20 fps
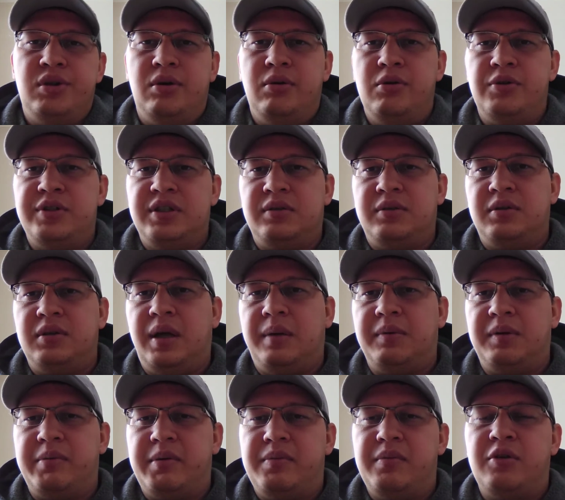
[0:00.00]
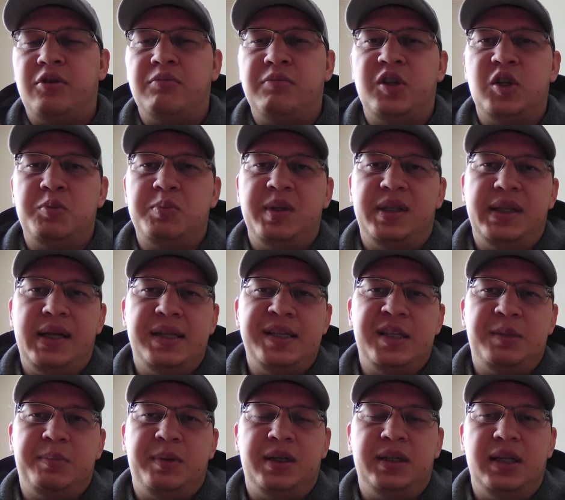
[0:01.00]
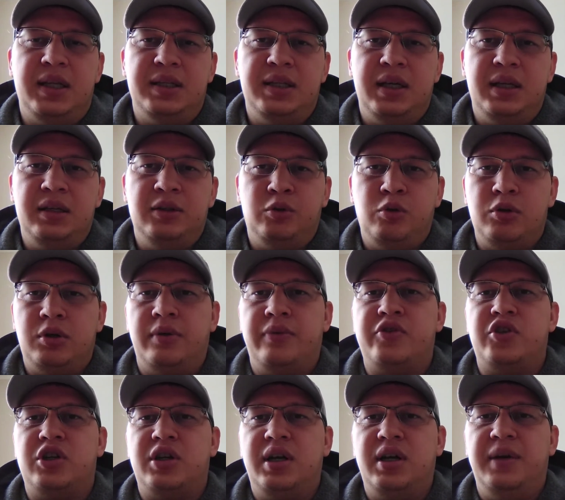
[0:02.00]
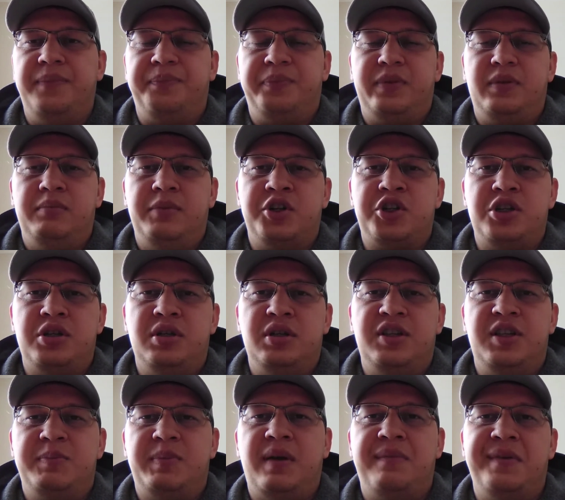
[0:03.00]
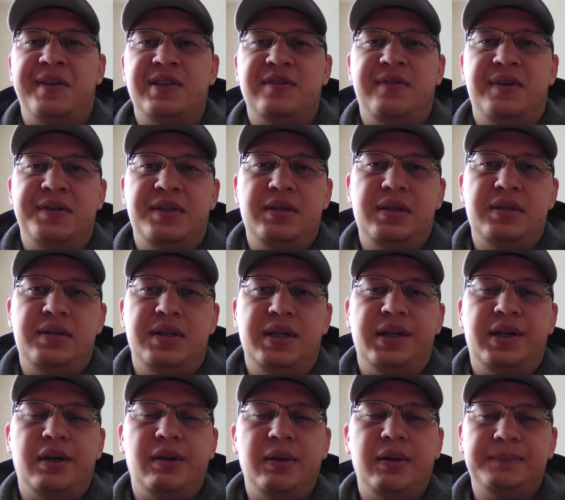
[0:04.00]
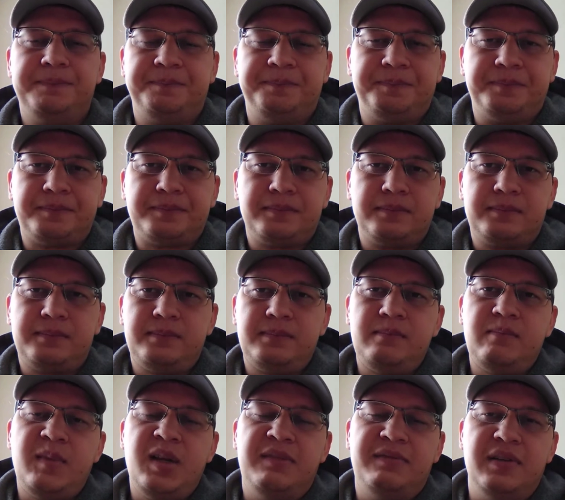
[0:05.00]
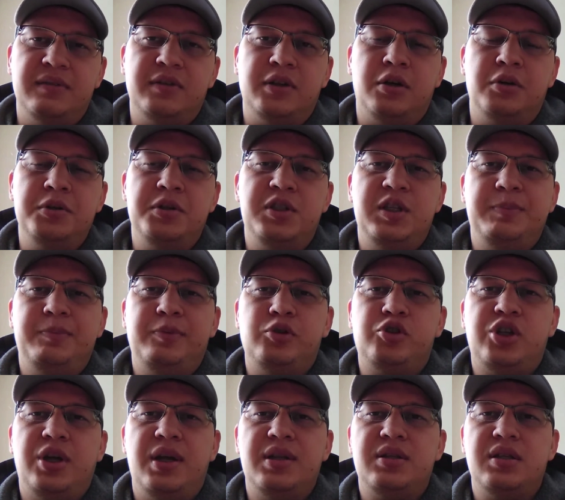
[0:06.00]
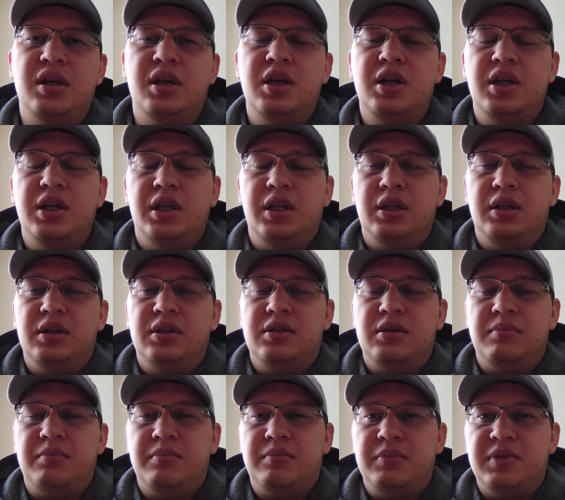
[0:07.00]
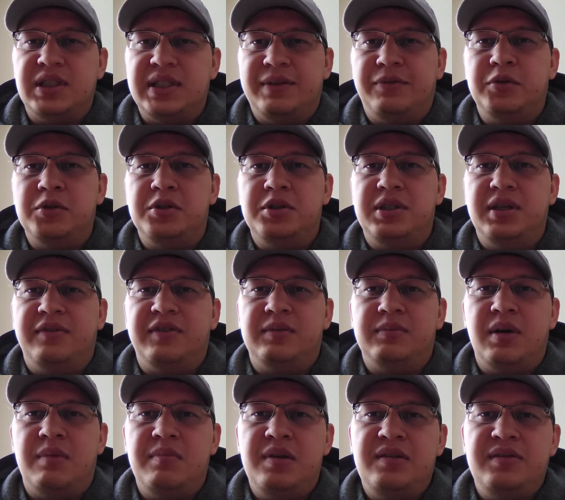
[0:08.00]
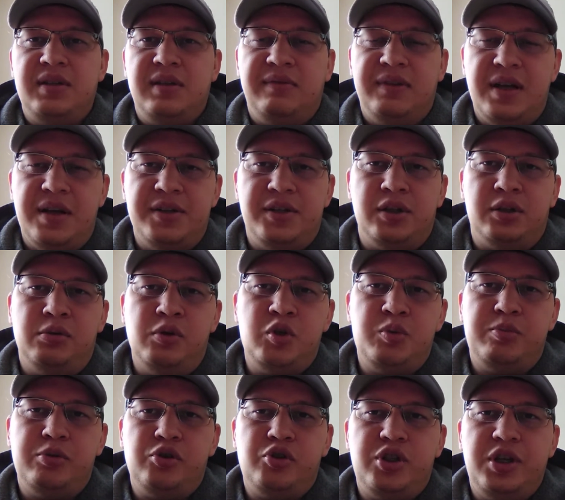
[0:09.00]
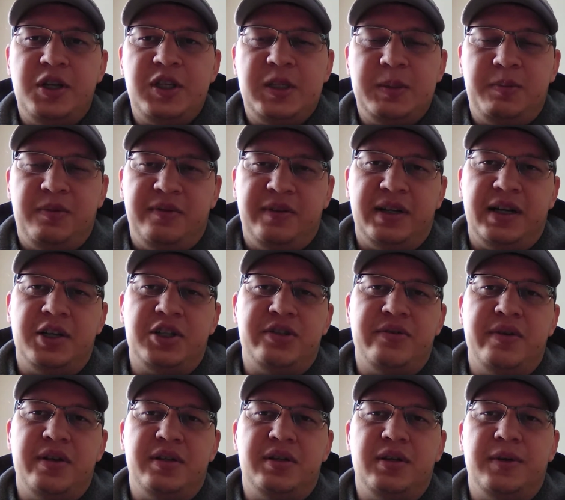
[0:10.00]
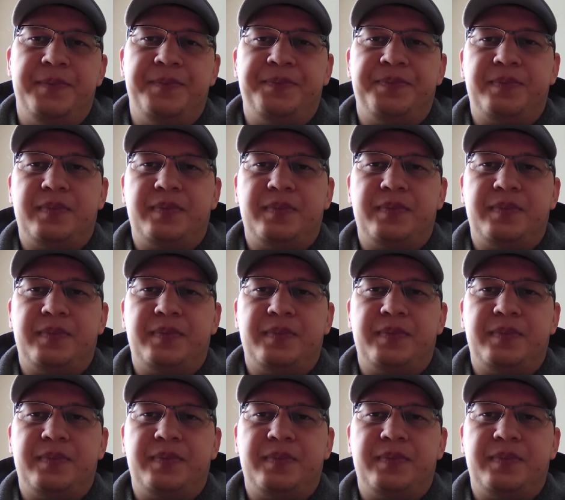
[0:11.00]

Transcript: на улице, там, к примеру, минус 15, похолодало, только вчера машина исправно заводилась, ехала. Вы выходите, получается, заводите автомобиль, вставляете ключ, получается, поворачиваете.